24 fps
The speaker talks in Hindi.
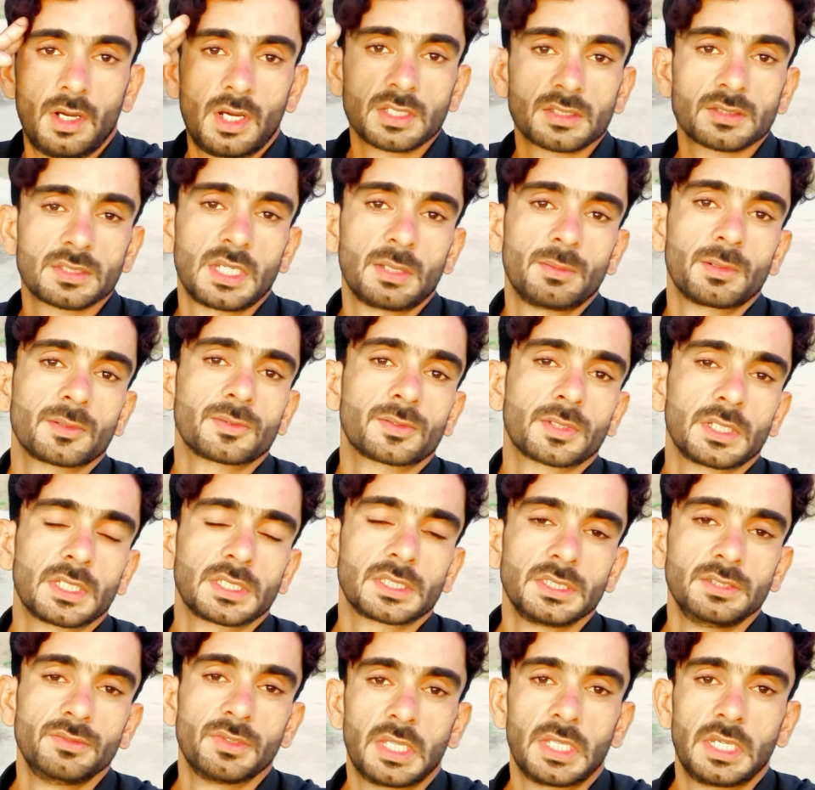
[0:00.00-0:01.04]
असलम
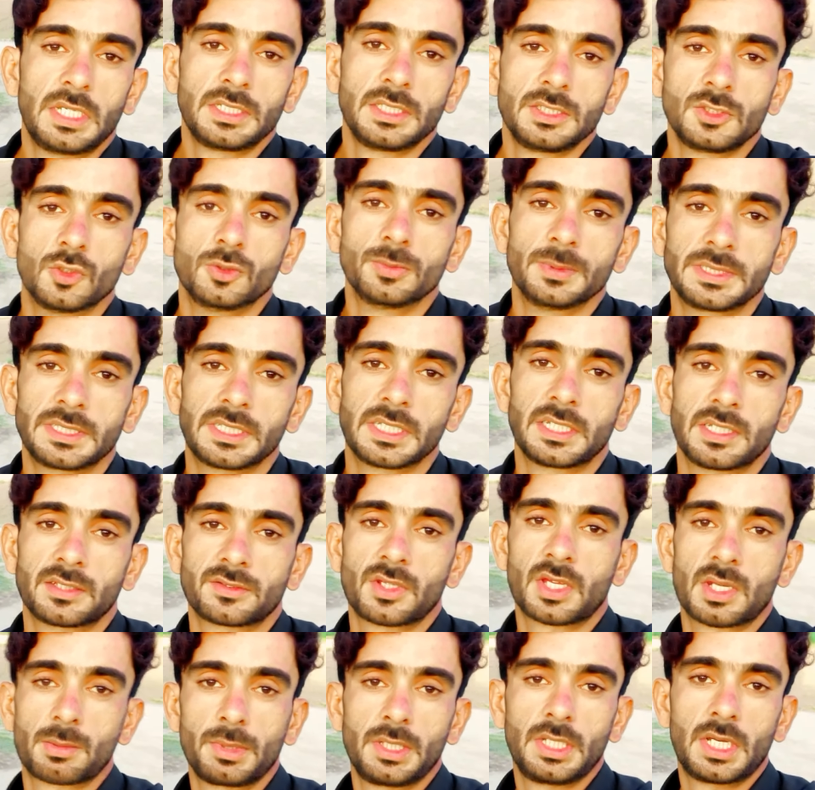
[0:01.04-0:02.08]
संगत की मैं ठीक उम्मीद करना
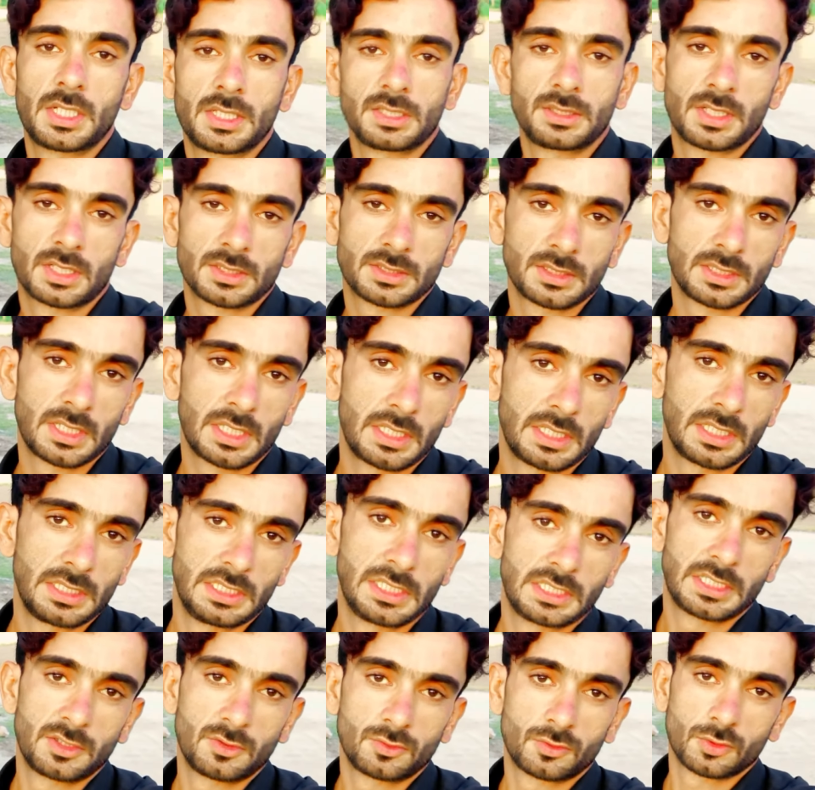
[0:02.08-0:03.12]
सार भी ठीक ठाक तो खैर
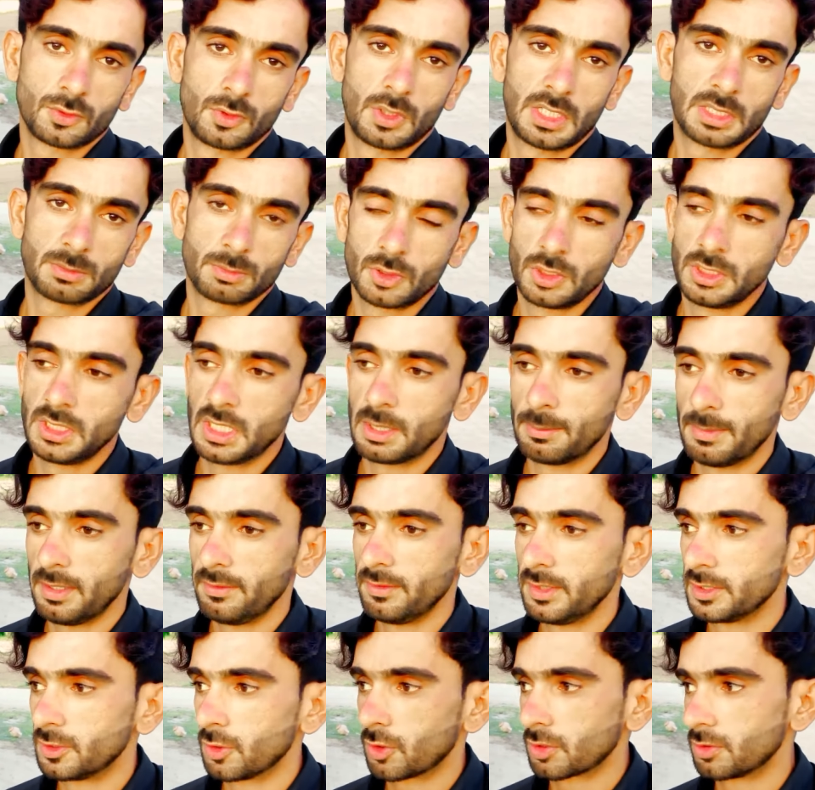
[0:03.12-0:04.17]
खरीदा सो अलहमदिल्ला मैं
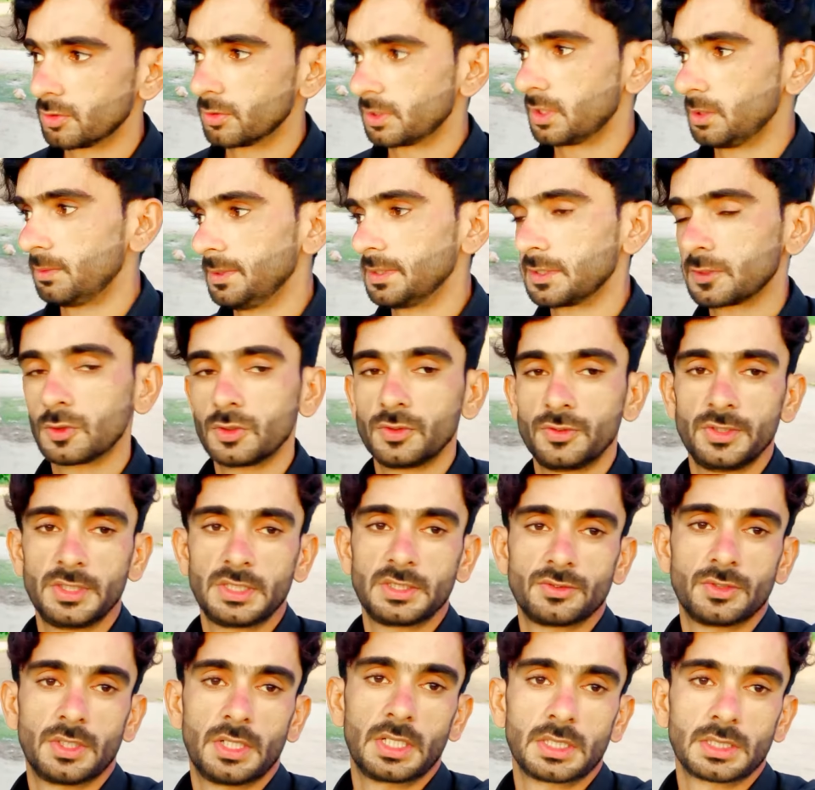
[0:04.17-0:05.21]
भी तो दो मिनट बिल्कुल
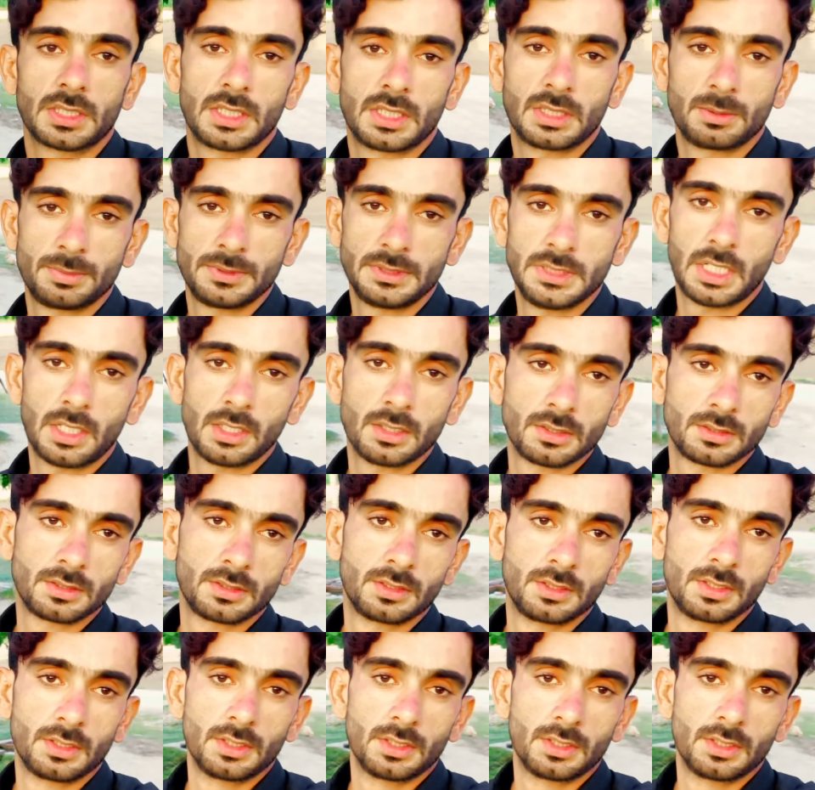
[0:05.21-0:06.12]
फिट फाट हाँ पिया हाँ।